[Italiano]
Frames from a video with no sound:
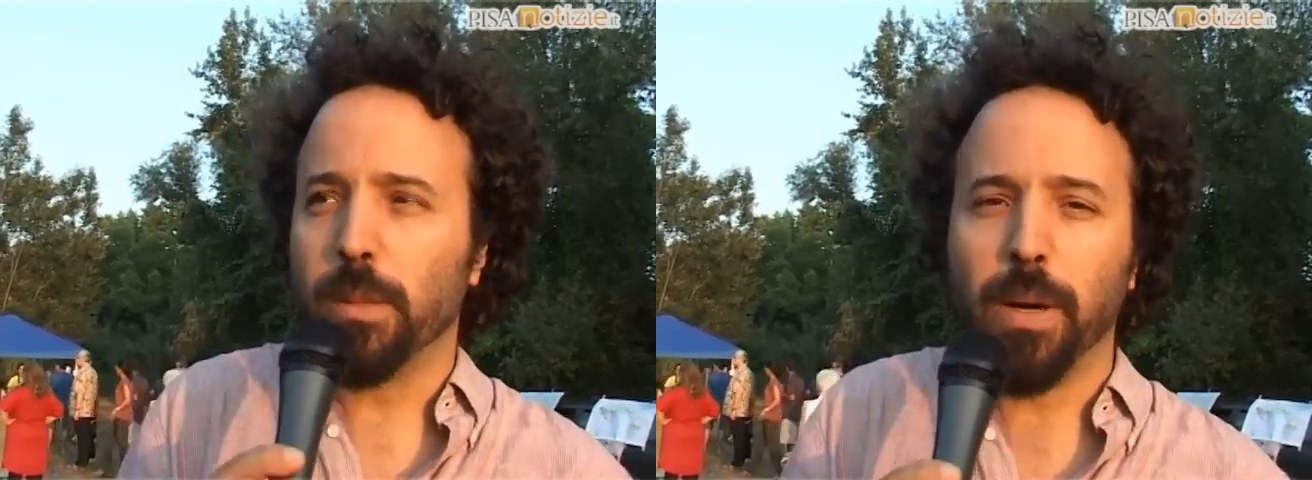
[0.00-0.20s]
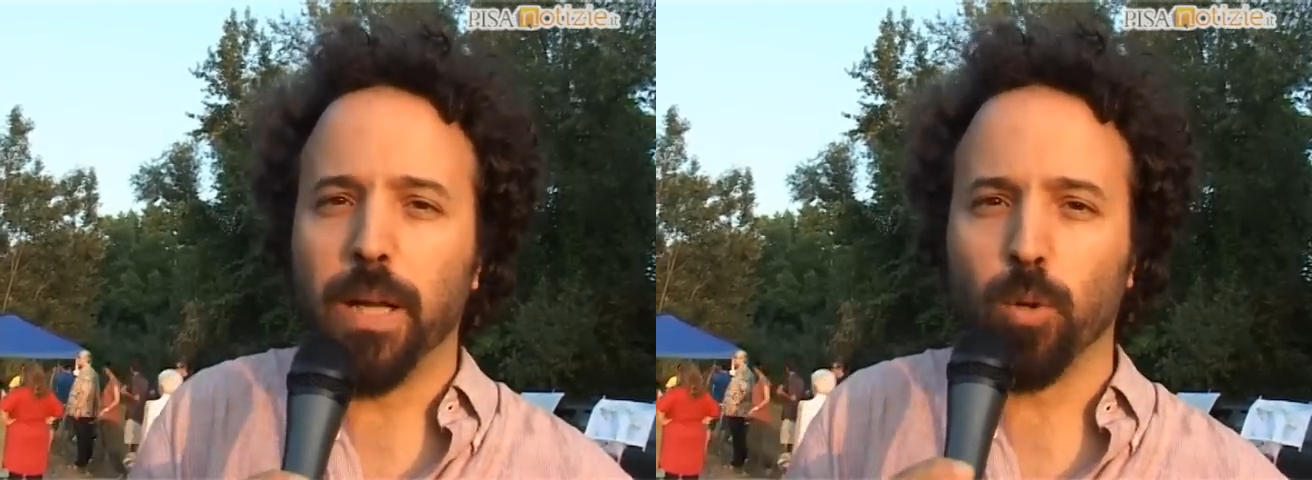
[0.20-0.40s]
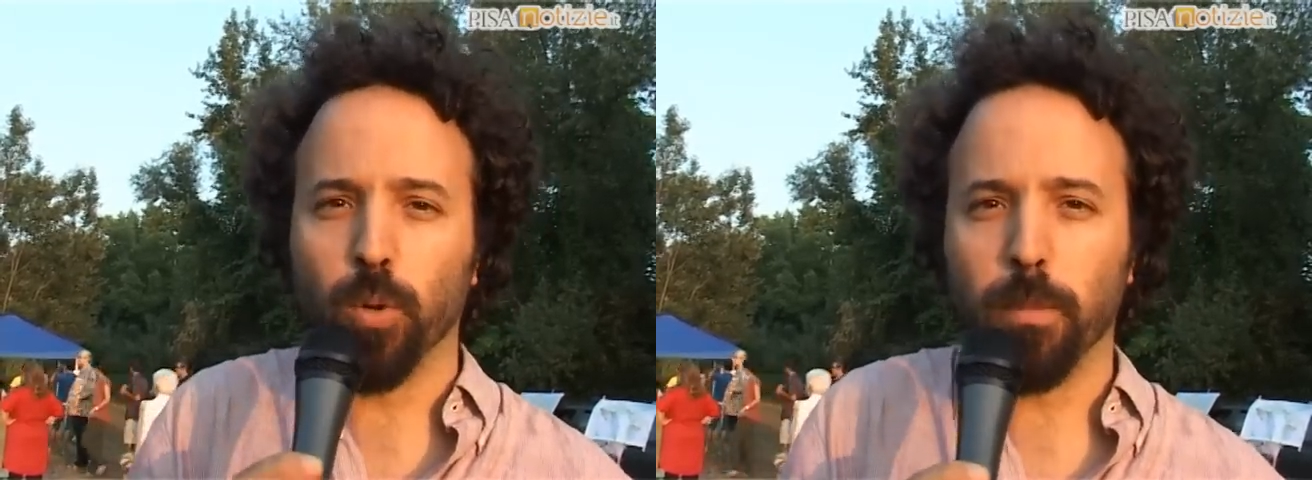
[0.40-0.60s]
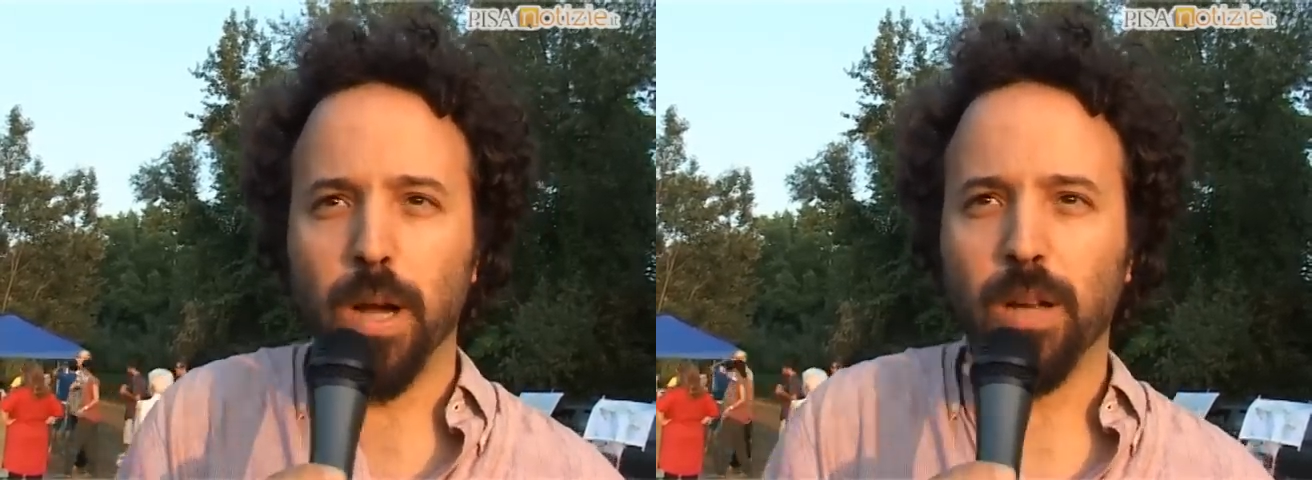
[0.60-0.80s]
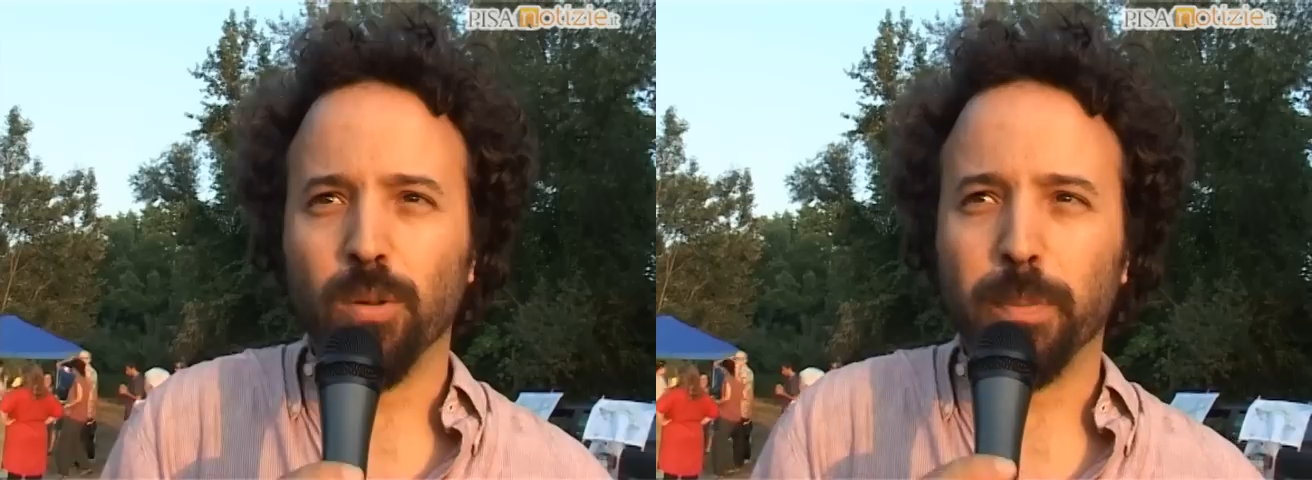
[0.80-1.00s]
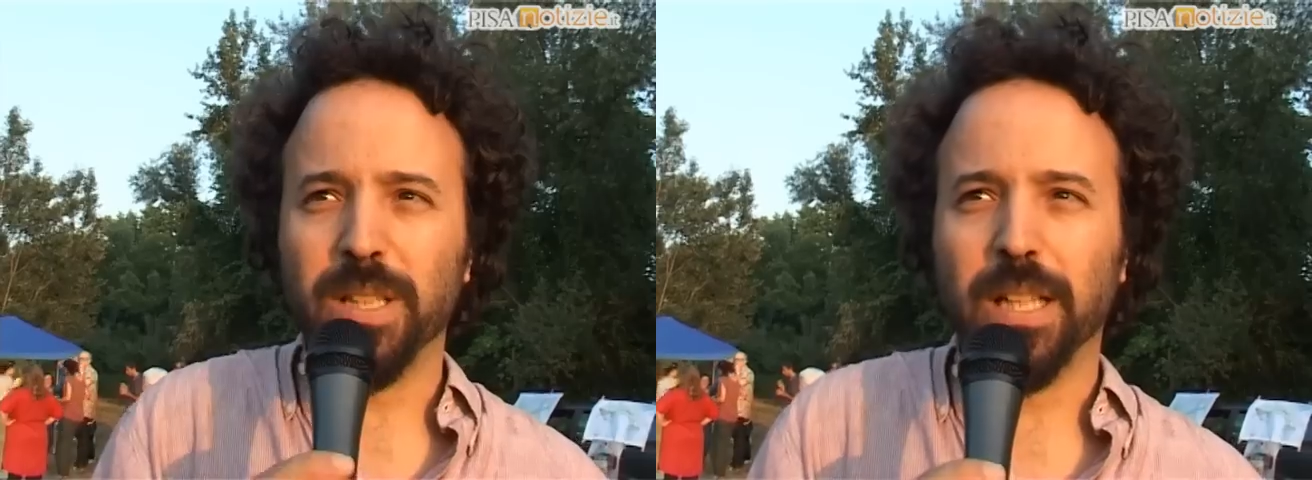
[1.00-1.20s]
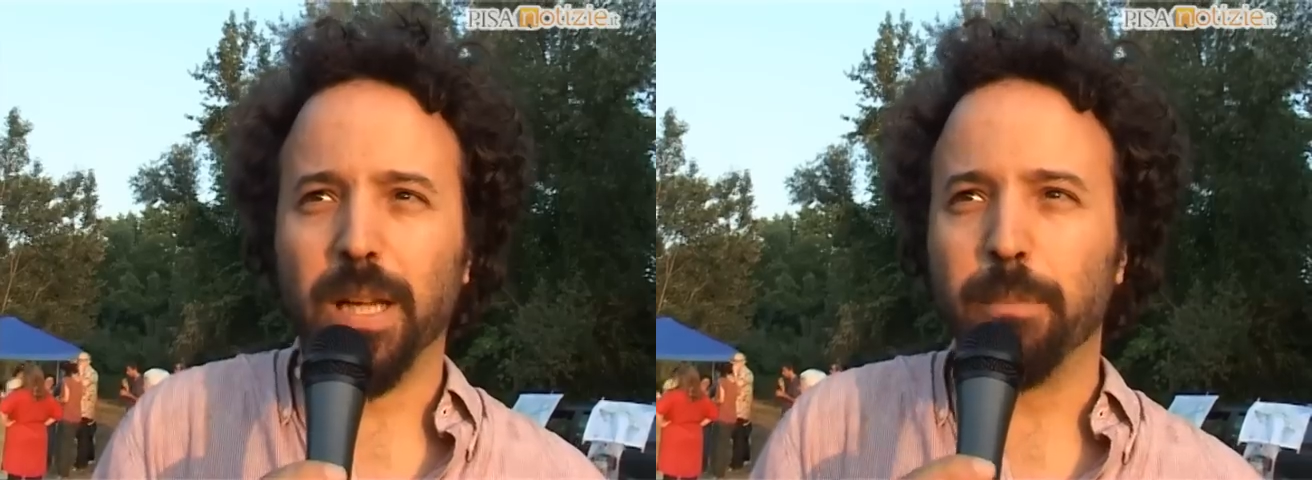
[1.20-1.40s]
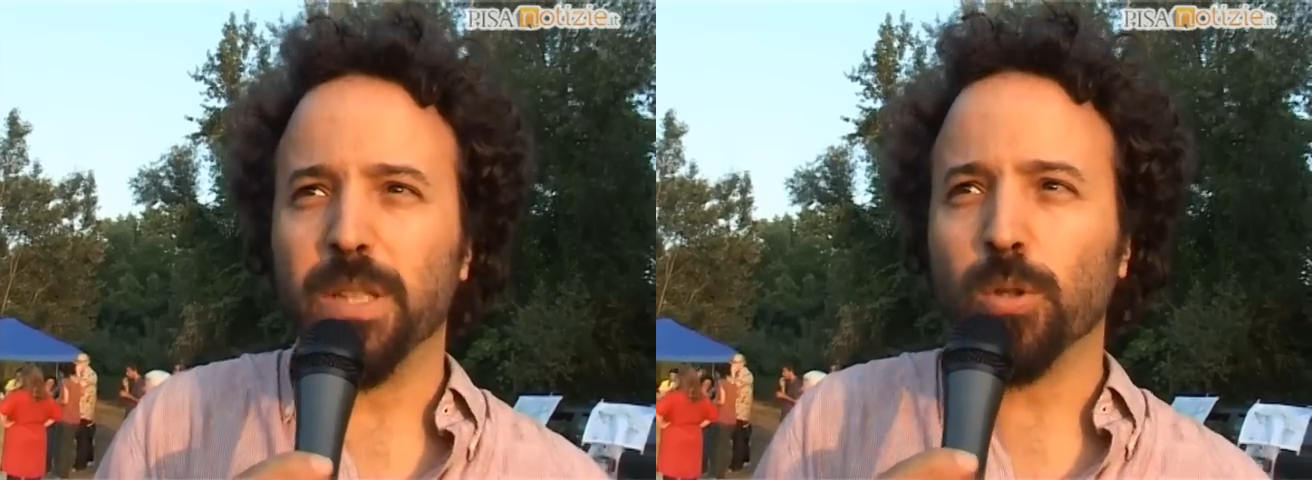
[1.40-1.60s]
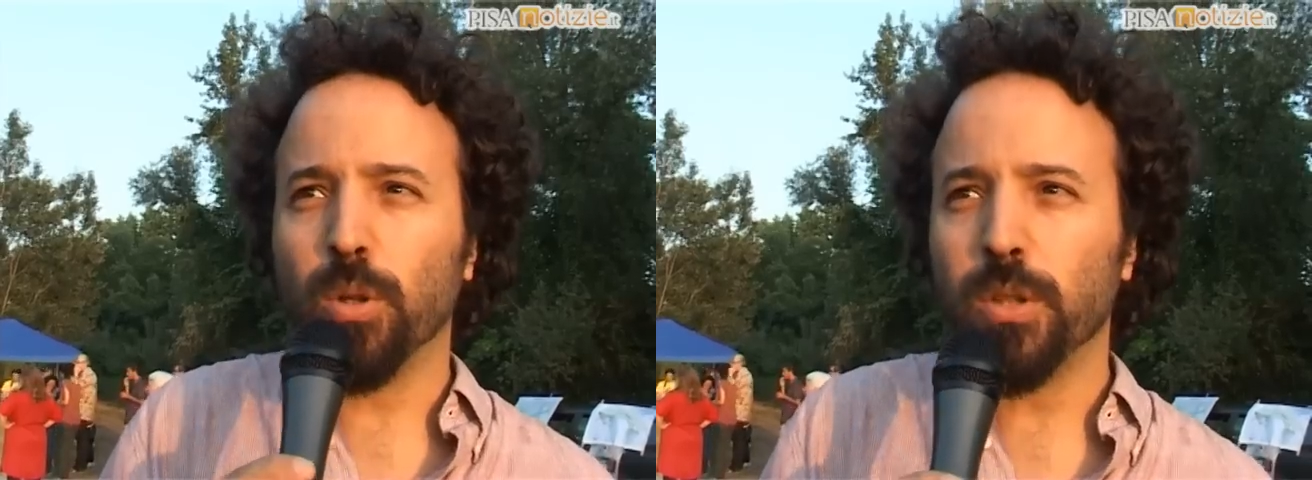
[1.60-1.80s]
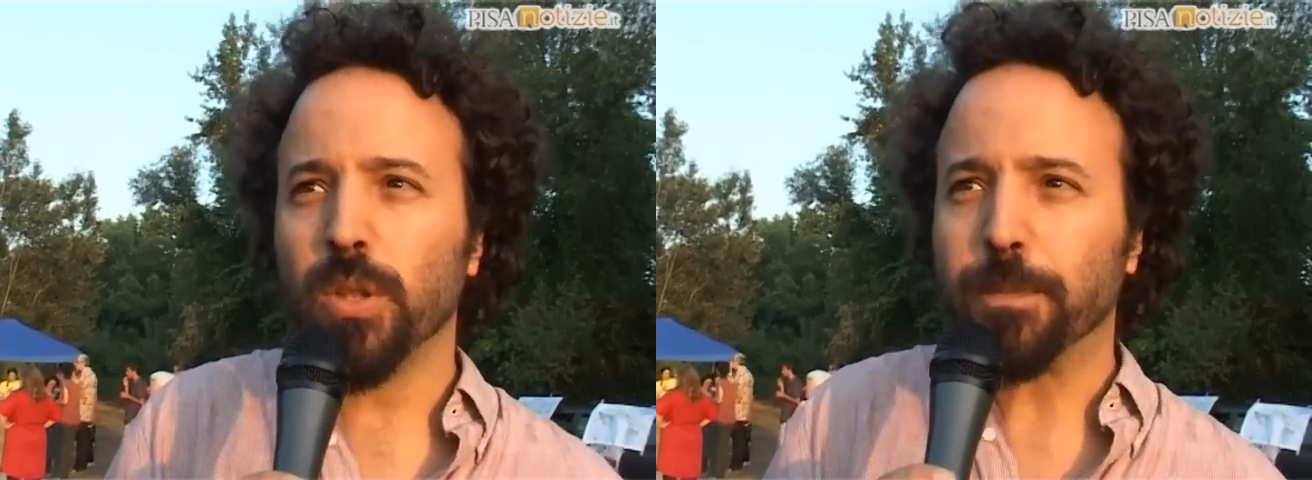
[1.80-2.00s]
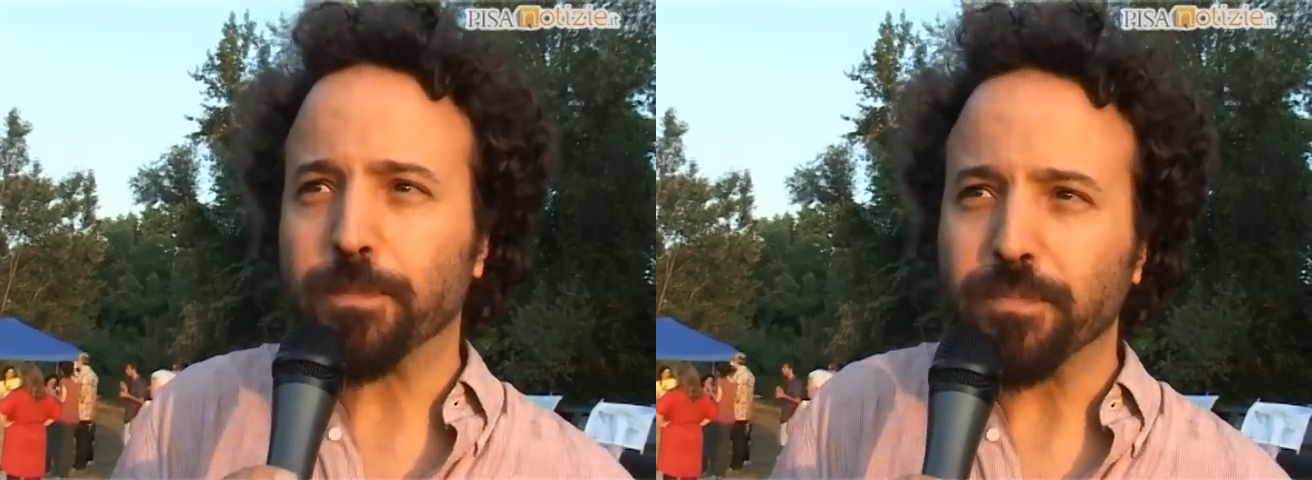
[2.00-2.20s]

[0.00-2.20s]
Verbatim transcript: parco urbano. Pisa ne ha bisogno,